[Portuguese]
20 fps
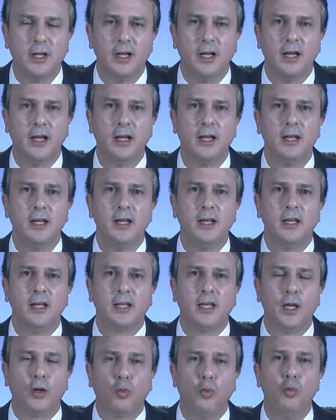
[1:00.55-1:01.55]
né,
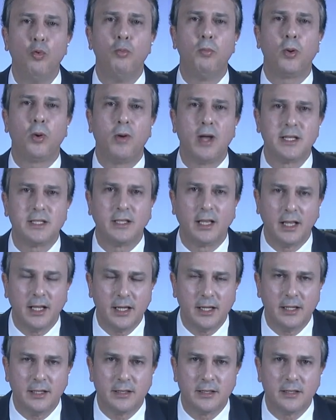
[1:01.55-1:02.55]
que cumpram as
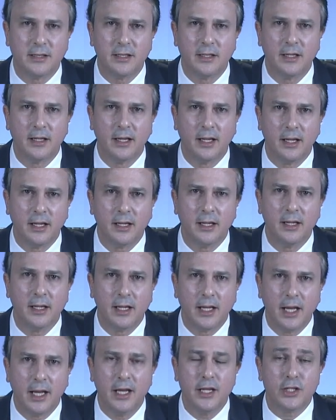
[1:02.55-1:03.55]
leis. Né.
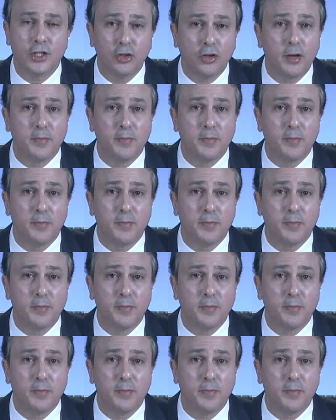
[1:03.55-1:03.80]
É isso que nós